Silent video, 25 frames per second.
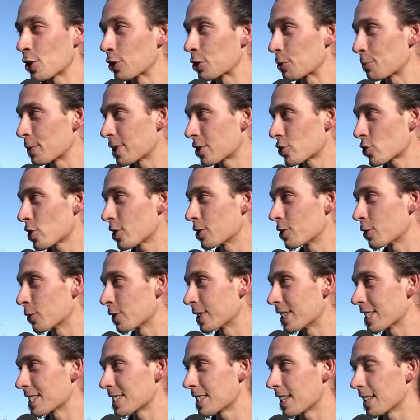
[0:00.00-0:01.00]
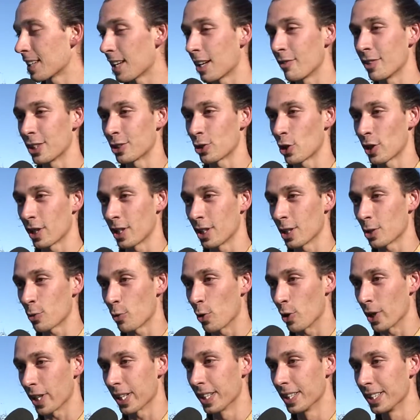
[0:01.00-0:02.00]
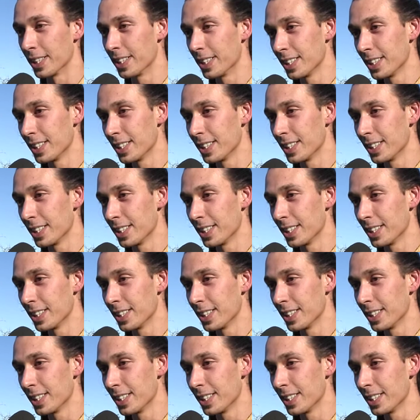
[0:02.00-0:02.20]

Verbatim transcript: 100%, quindi è stata la vittoria del cuore.